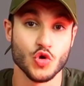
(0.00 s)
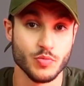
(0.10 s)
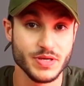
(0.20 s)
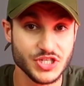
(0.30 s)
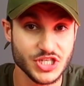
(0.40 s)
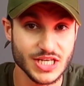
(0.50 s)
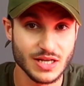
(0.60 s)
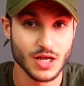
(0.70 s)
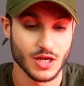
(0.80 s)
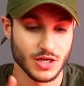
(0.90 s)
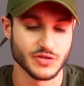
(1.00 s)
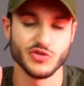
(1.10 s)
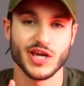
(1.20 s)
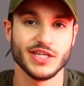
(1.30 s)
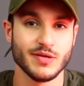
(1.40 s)
le Big Deal, il
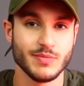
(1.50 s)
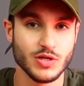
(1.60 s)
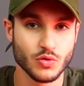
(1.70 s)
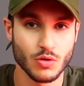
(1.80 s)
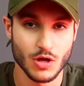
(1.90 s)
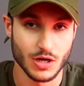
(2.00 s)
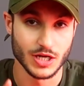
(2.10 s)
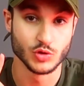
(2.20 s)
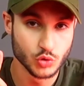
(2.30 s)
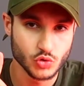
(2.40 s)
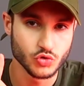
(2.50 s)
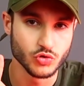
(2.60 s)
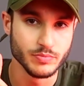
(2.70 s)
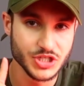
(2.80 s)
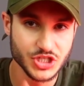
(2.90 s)
veut gagner des millions, les 12
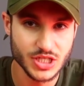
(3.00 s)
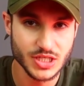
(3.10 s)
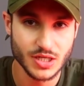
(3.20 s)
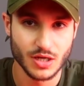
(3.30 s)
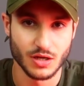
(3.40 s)
coups de midi,